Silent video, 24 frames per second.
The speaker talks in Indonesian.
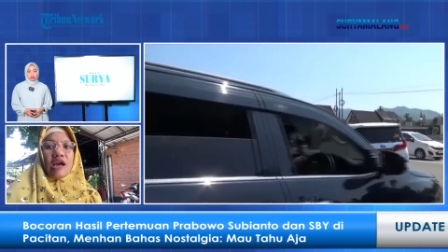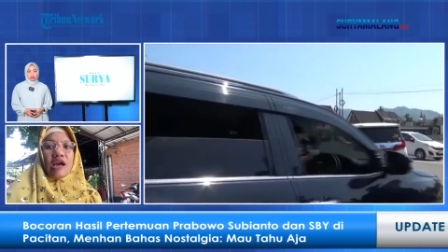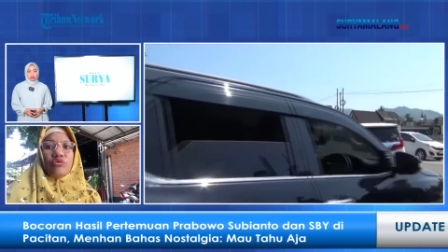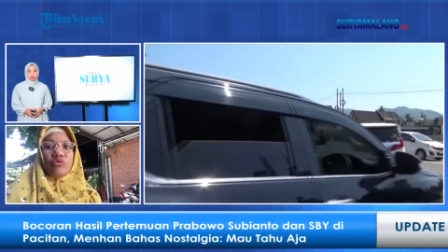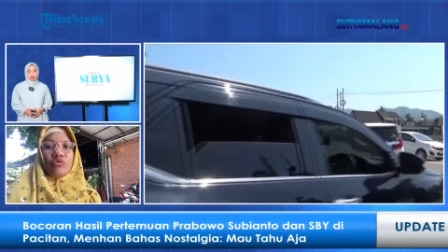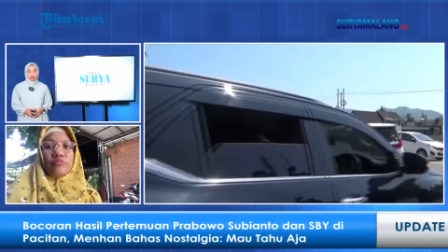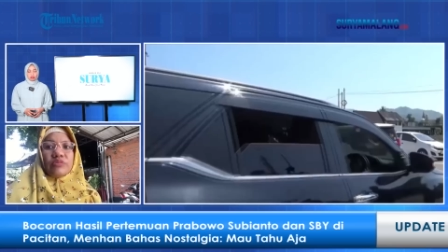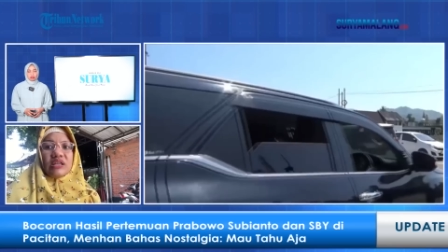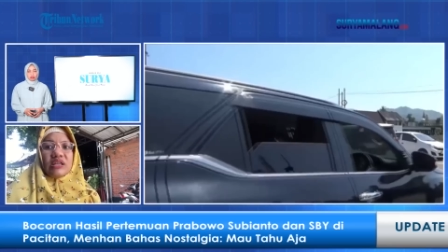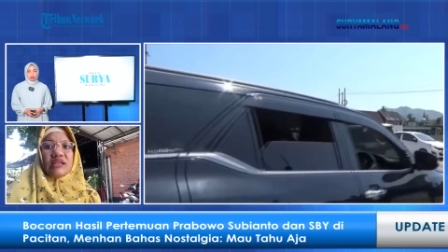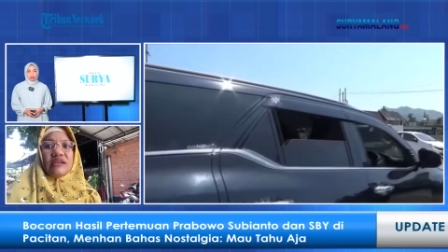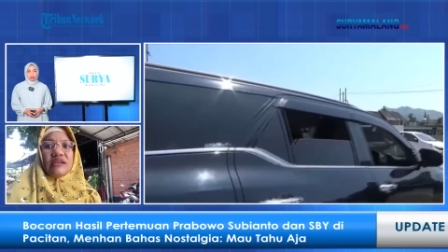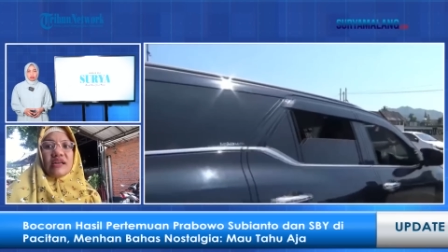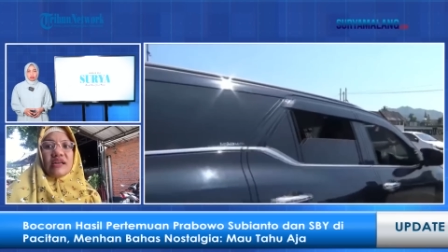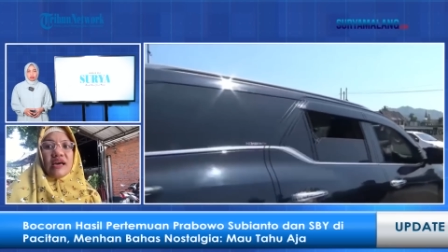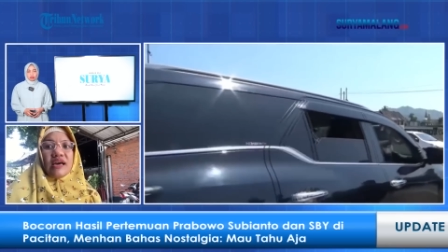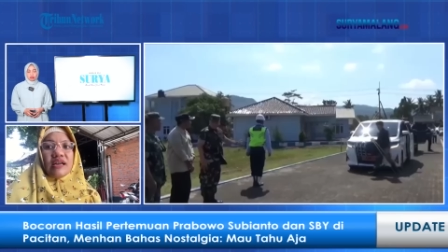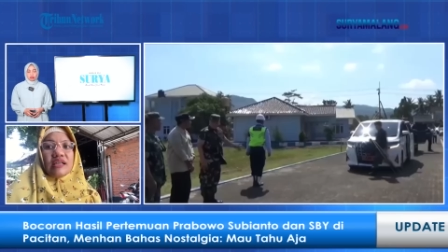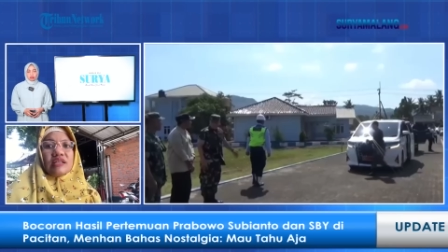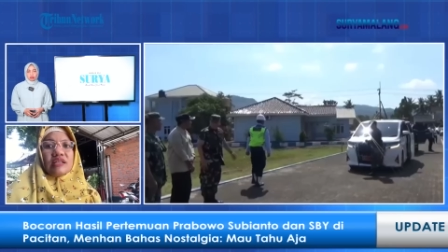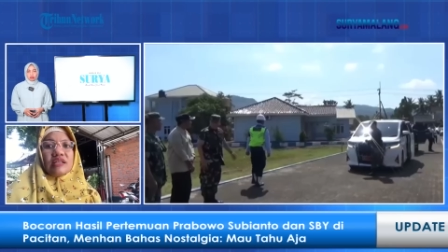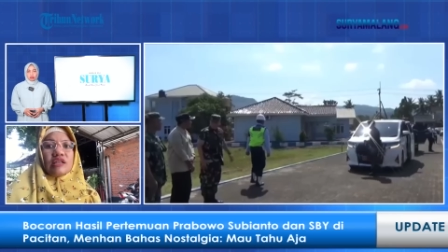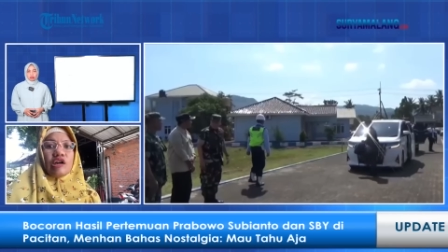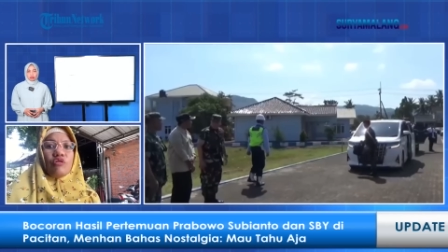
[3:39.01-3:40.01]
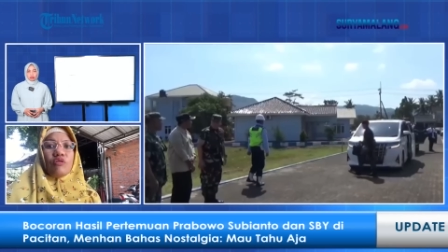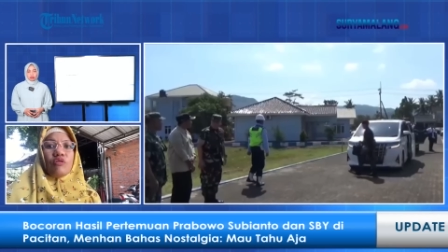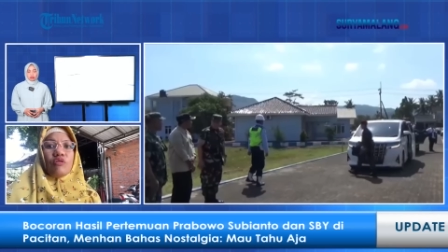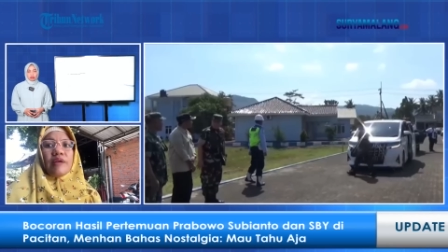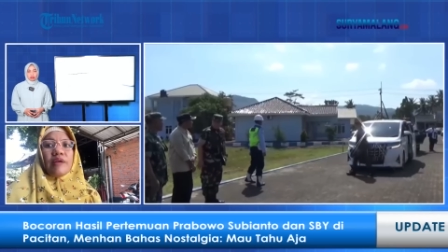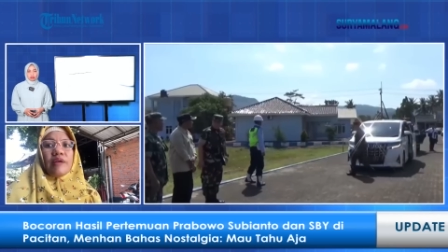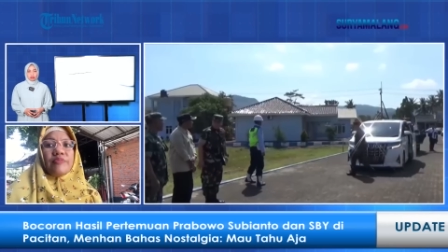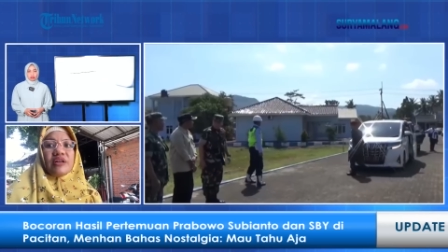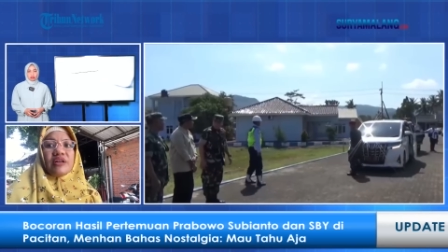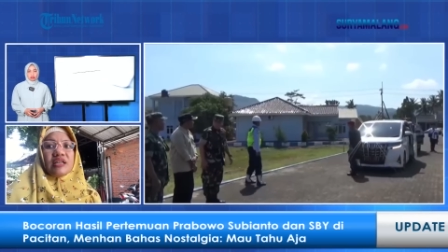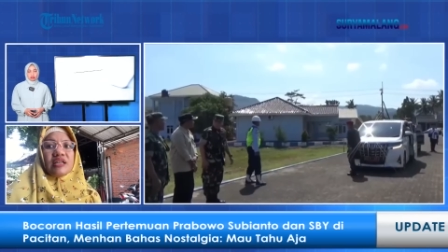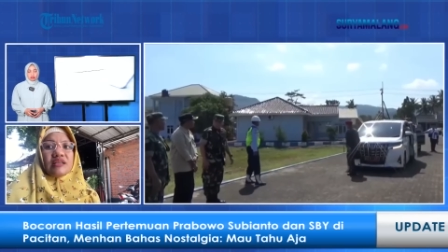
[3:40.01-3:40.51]
alumni dari
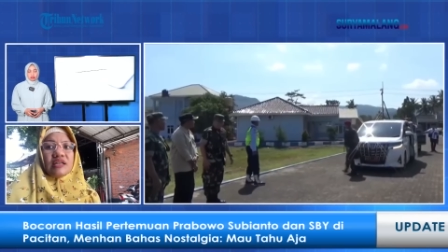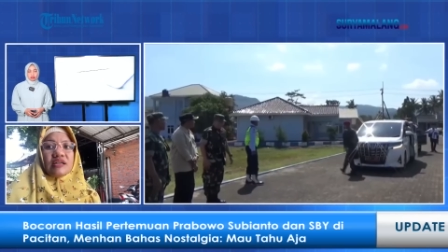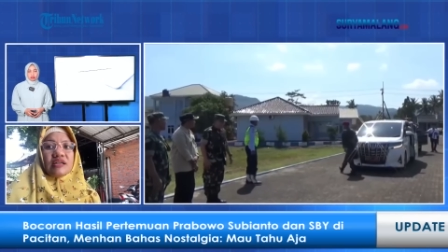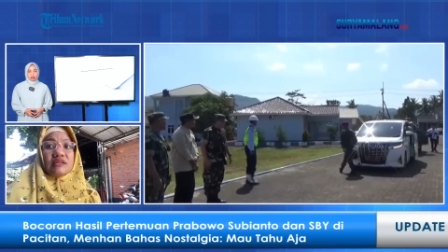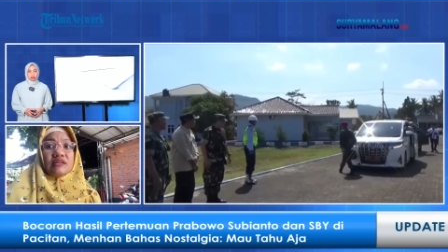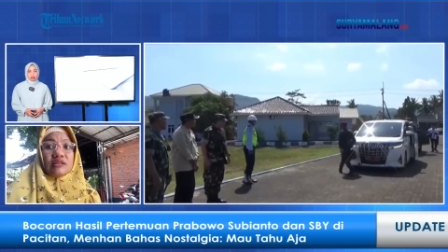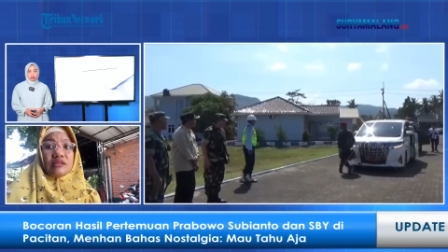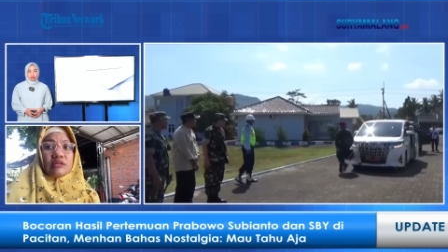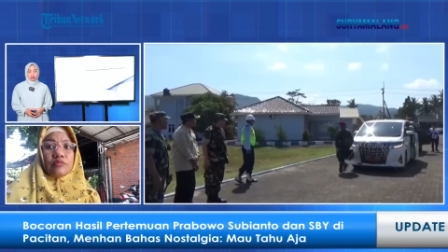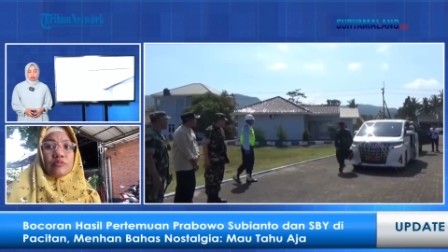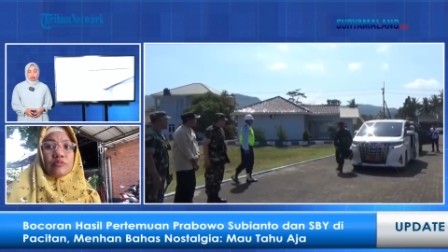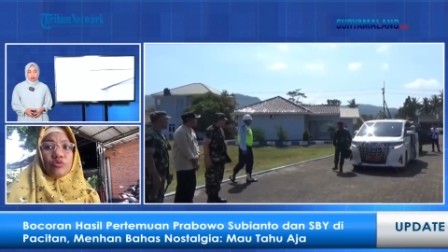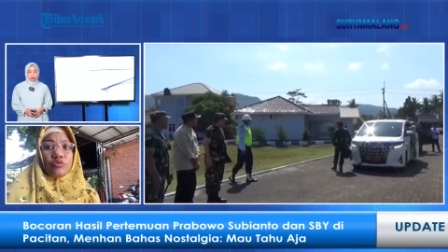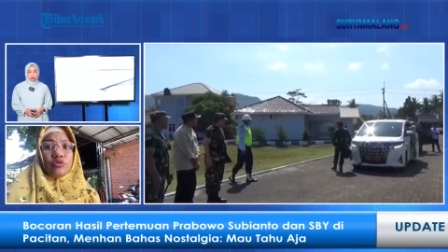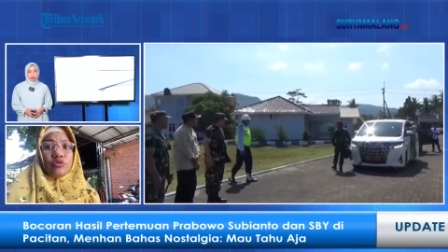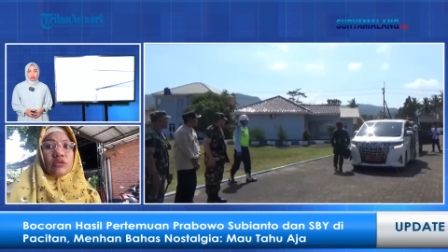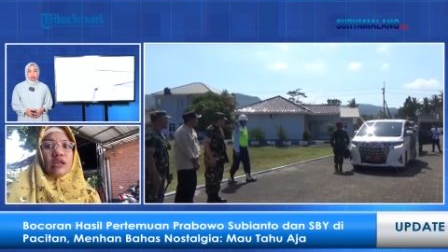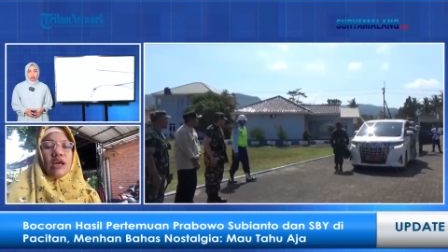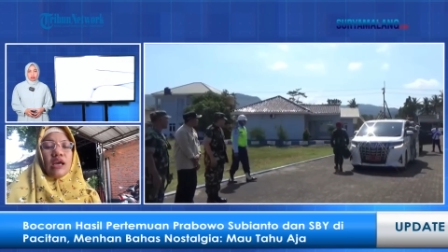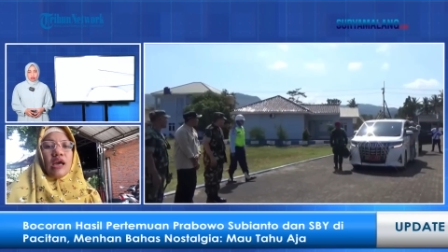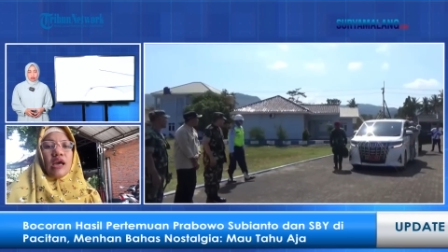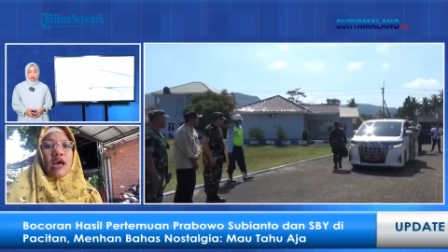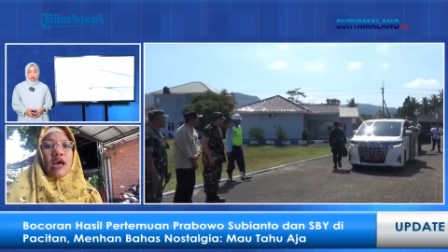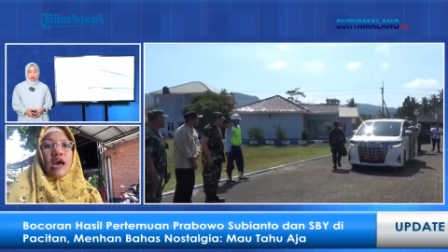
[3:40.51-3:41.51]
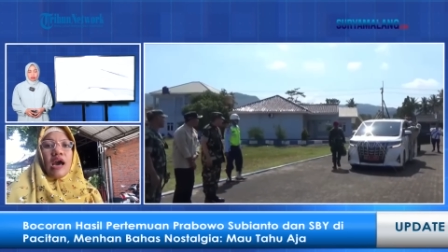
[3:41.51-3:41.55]
sekolah militer tersebut.